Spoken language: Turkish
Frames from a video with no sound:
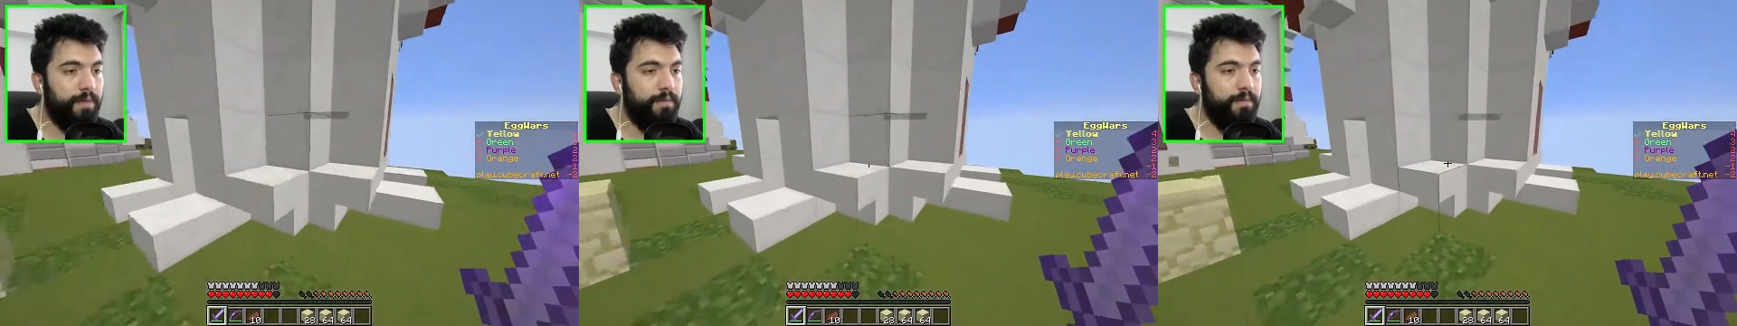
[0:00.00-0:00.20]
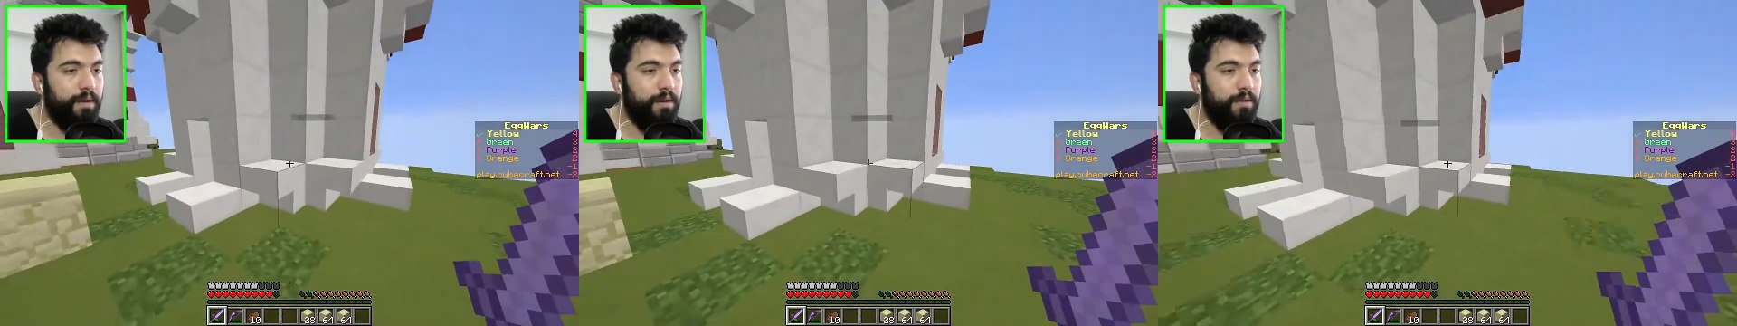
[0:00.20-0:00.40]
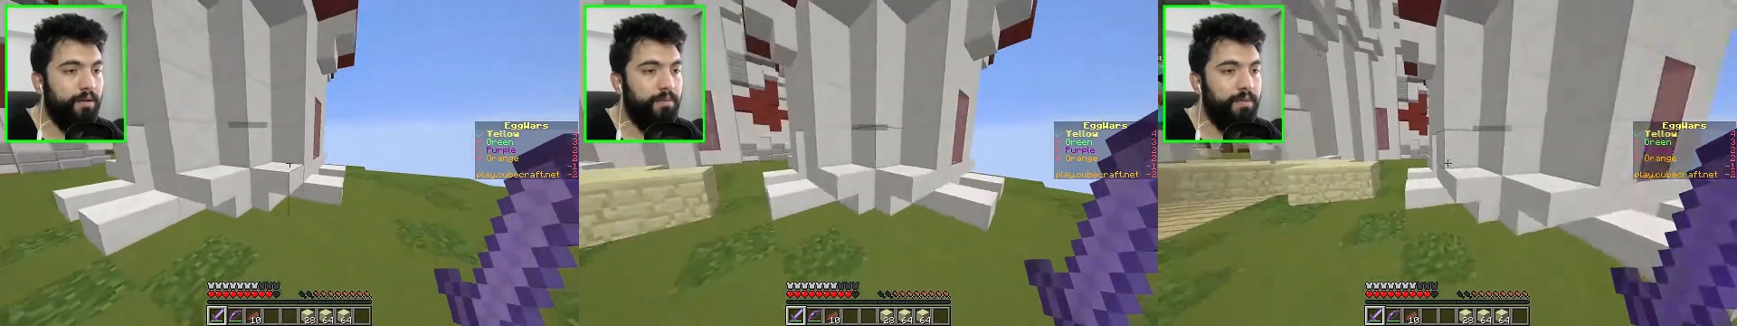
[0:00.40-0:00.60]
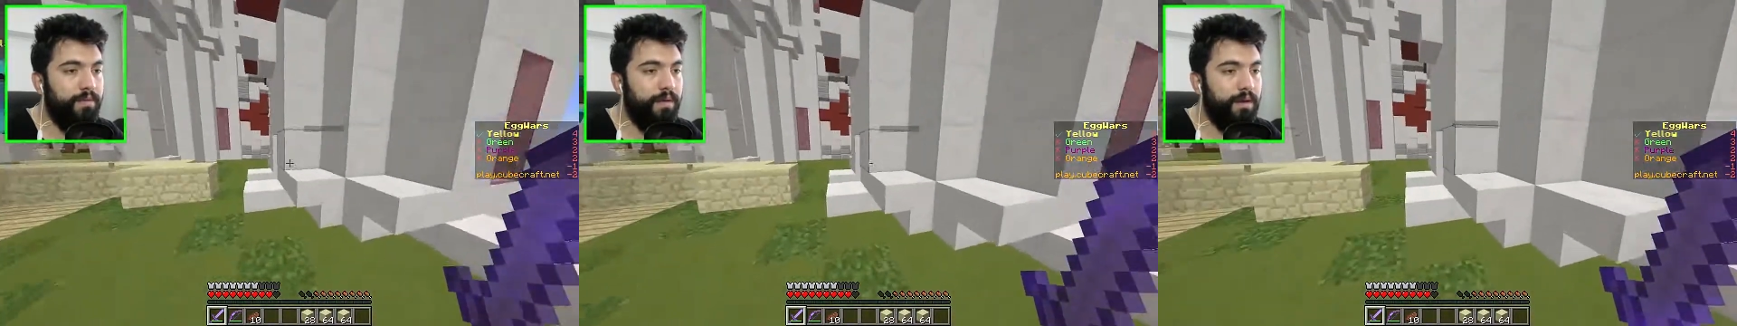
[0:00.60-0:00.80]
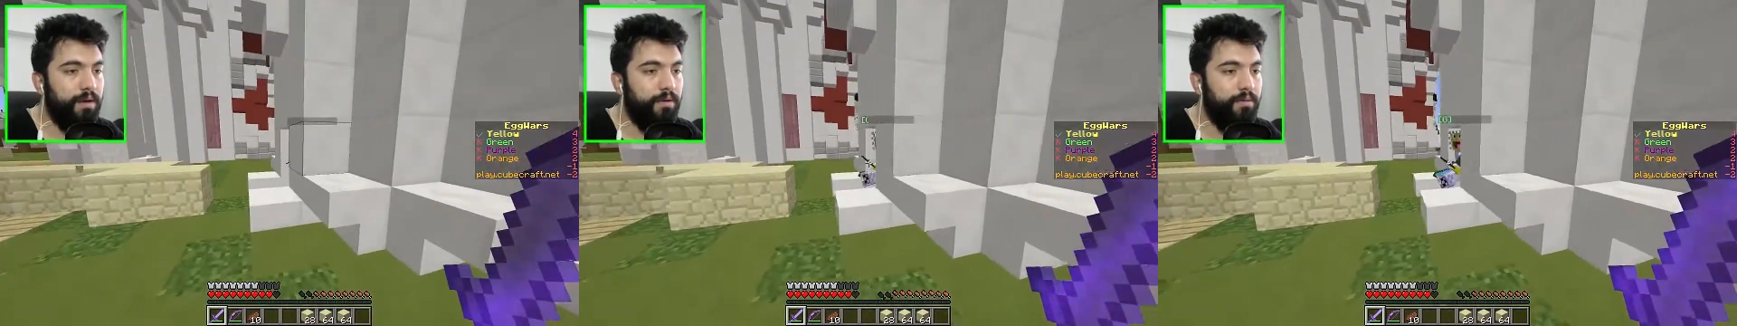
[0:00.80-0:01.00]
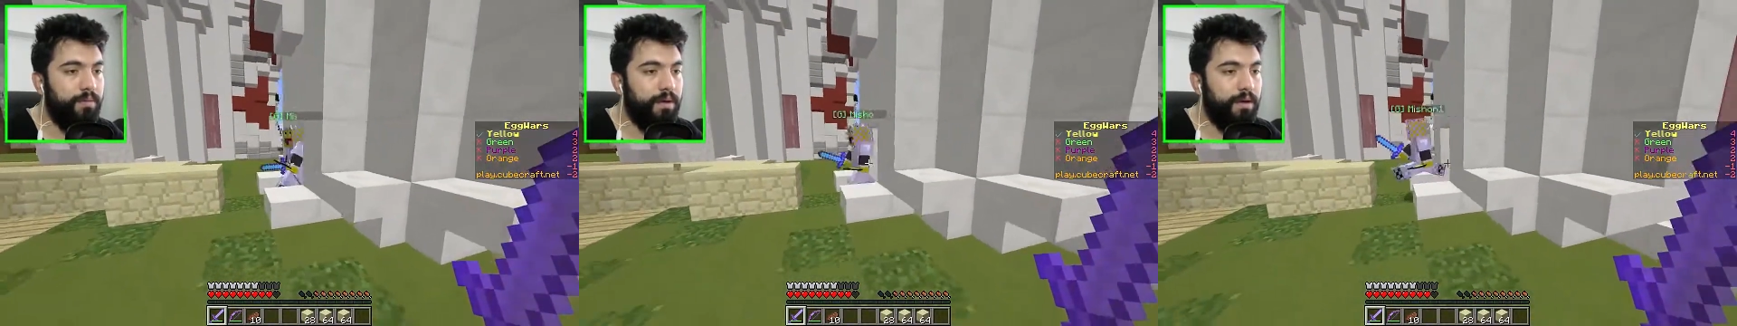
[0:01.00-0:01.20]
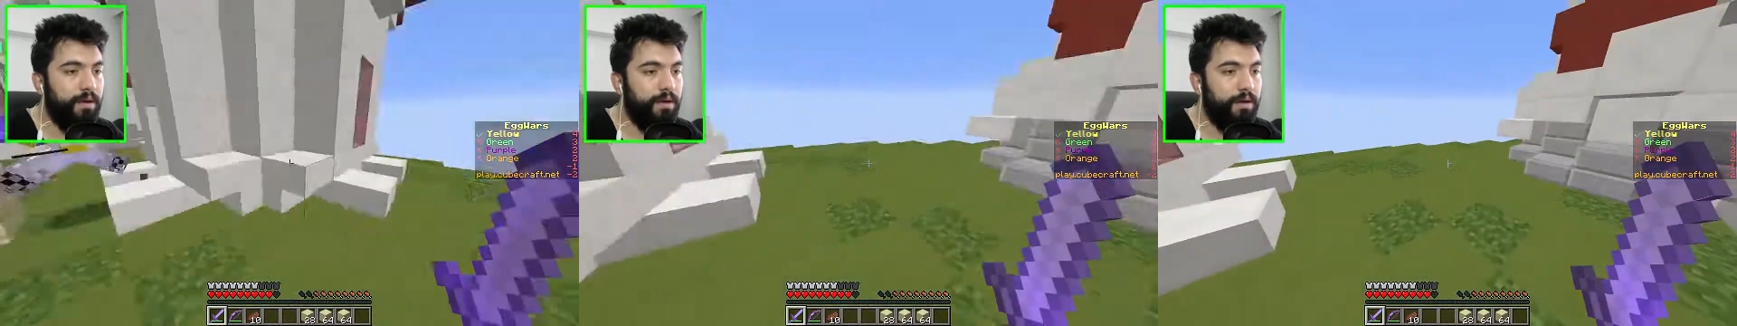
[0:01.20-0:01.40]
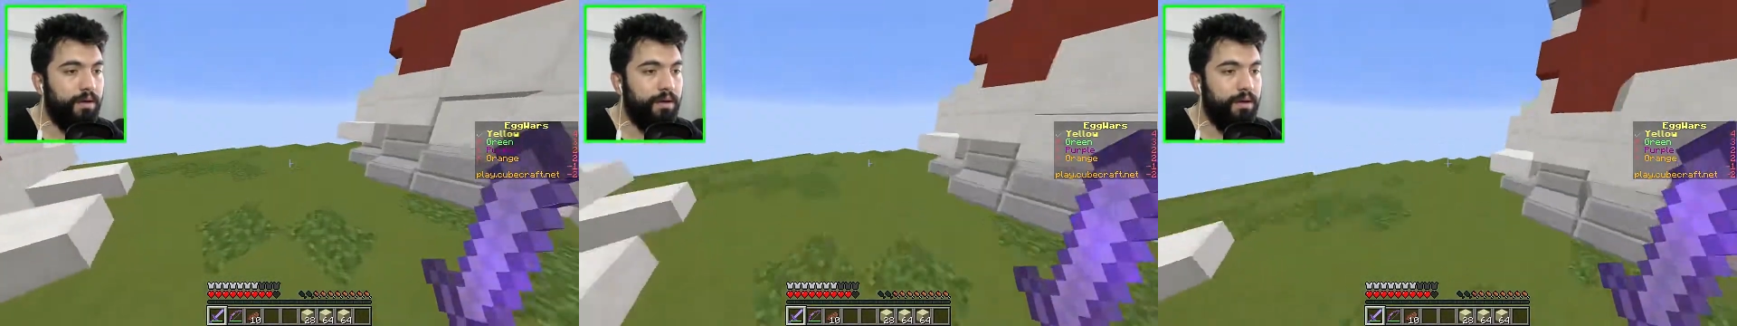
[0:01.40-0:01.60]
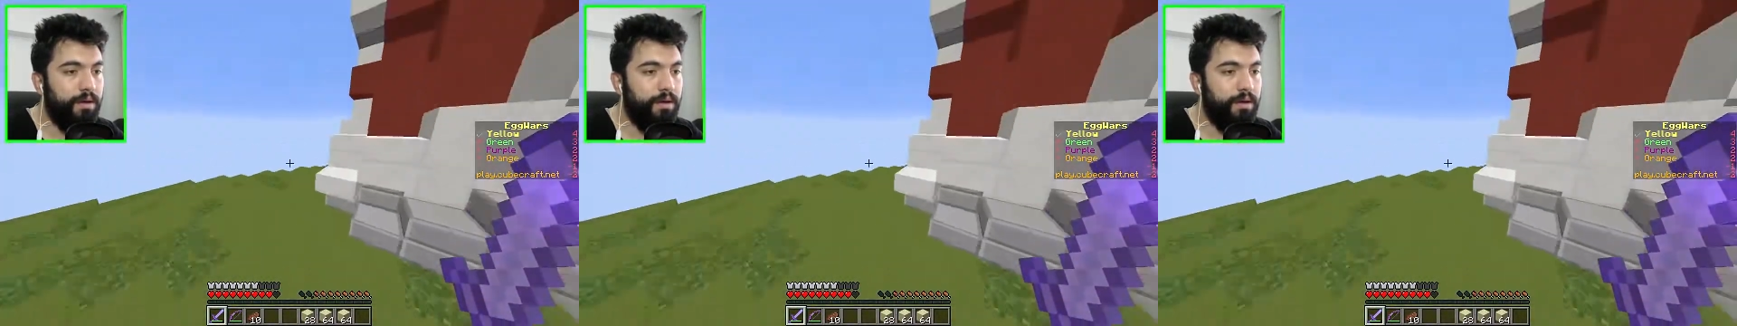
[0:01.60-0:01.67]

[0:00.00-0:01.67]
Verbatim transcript: Follow me, follow me. Heh.